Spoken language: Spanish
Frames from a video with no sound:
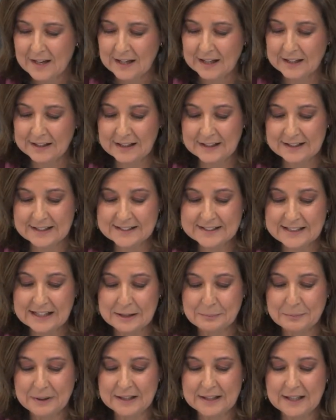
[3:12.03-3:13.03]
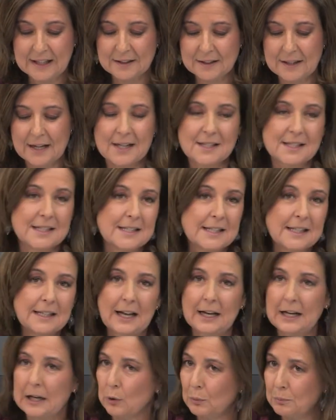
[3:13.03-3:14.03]
en el que se limitan a asistir
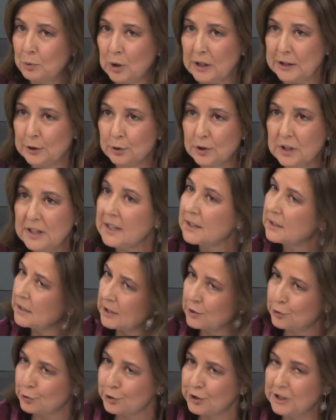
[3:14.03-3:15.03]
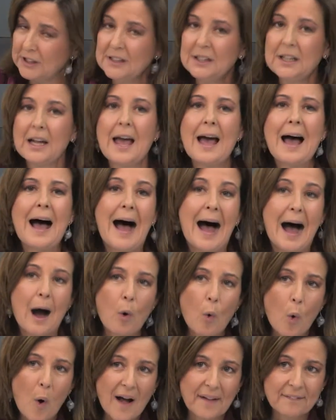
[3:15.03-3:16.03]
a las convocatorias, eso sí, a
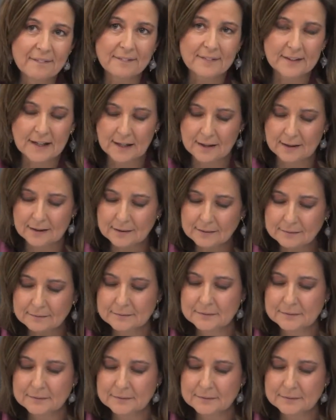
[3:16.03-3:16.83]
aguantar